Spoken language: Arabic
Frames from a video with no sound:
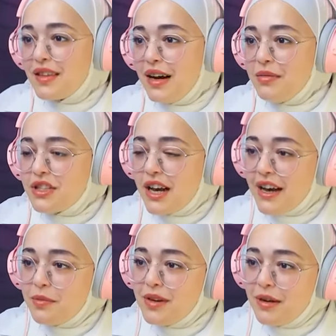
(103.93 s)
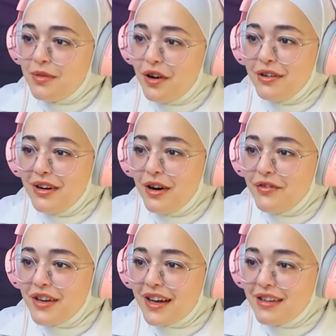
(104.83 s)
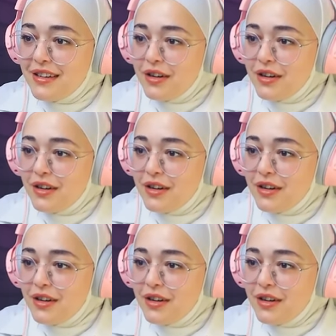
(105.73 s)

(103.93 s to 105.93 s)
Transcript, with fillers: لا مش هيك بيكا من هون هون في كراتين